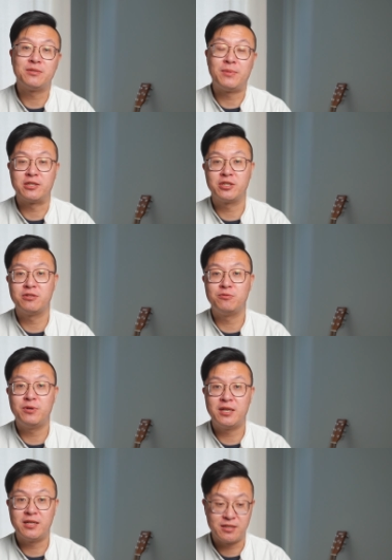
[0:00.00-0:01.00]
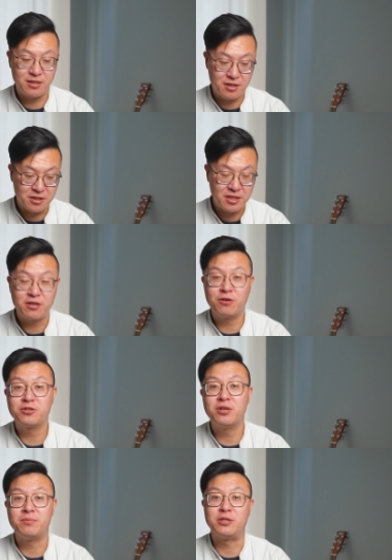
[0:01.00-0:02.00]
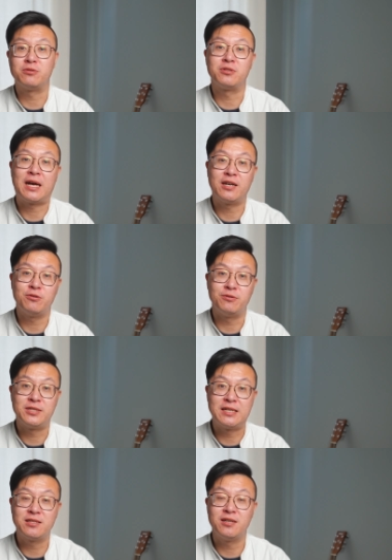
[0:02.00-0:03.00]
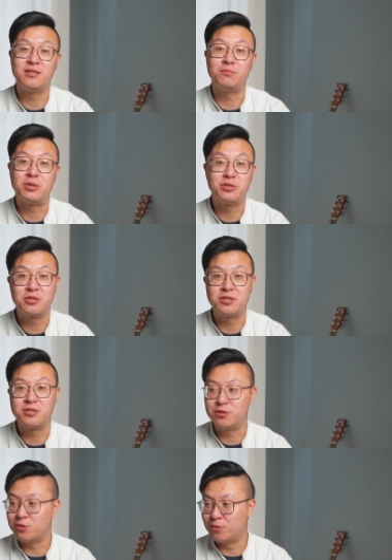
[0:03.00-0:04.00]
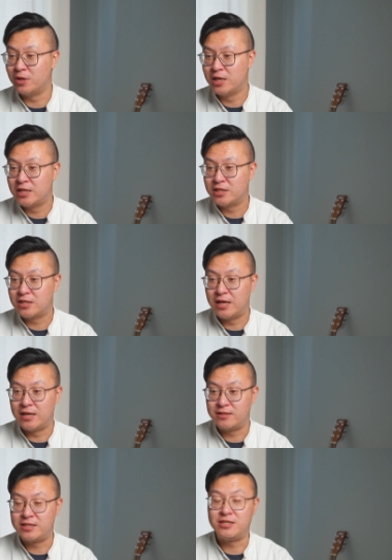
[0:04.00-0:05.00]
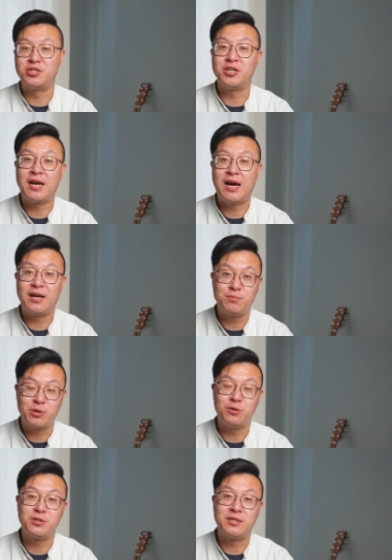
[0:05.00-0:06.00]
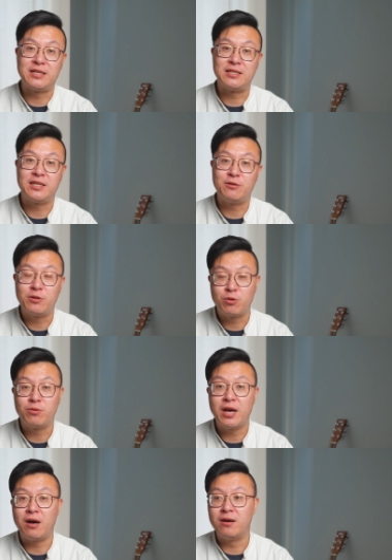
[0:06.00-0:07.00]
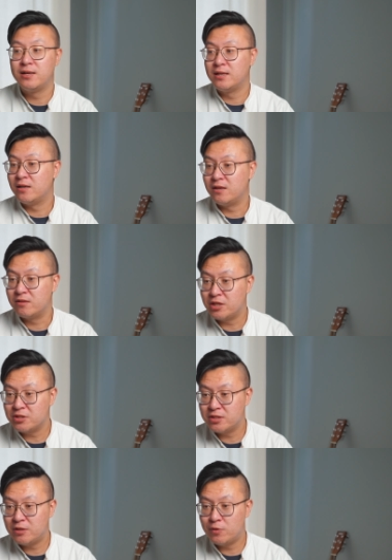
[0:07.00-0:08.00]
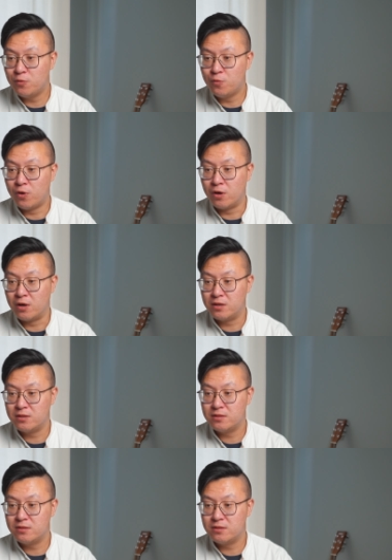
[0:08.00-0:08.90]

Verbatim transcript: 着嘛，是为了一个健康设备，就是它有监测你平时这种呃体征啊，包括你的一些运动量。呃，但是因为我。